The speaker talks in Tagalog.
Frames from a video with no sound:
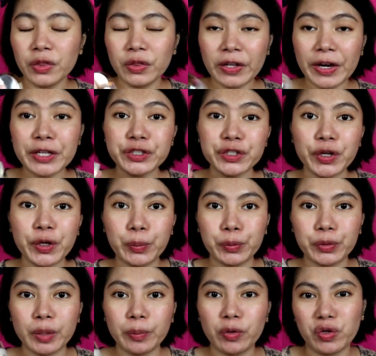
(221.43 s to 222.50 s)
try try
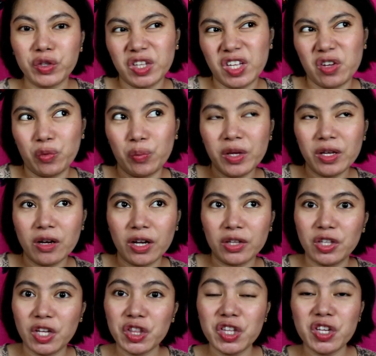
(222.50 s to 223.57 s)
muna pag hindi humiyang
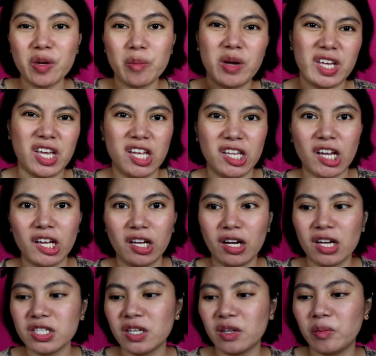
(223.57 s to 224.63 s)
edi eh, hindi ka manghinayang
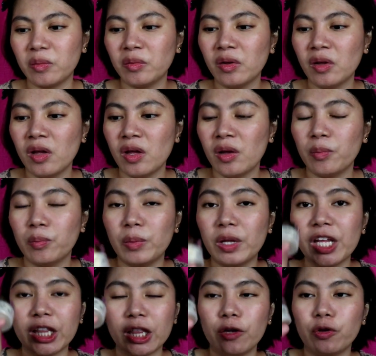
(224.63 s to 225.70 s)
kasi
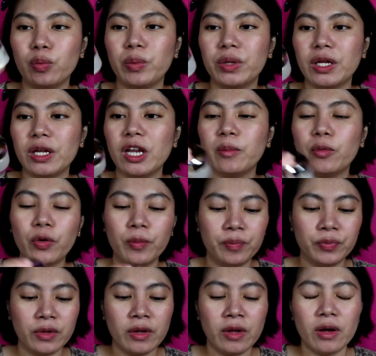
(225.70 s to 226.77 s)
maliit lang yung binili mo
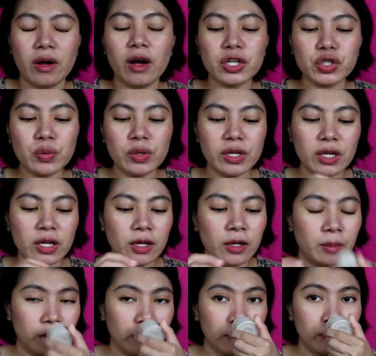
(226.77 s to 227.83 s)
actually
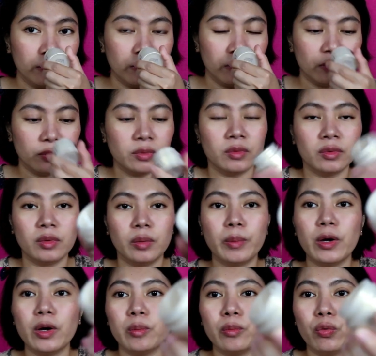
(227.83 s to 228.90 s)

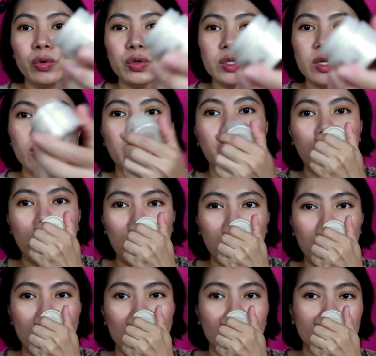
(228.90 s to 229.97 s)
bukod sa ang
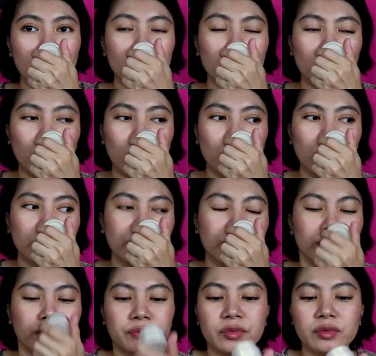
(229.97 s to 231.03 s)
bango-bango nito
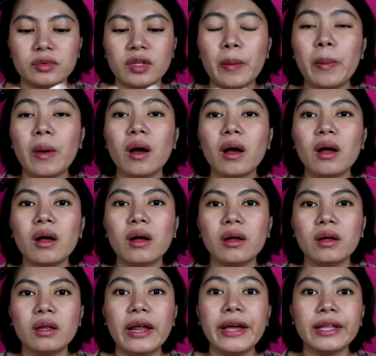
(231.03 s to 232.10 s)

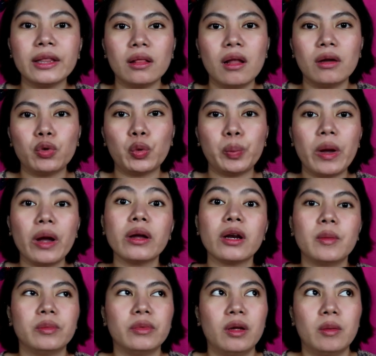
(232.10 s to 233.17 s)
napaka light lang ng
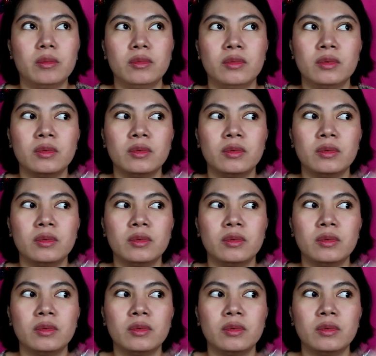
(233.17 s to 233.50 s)
pakaramdam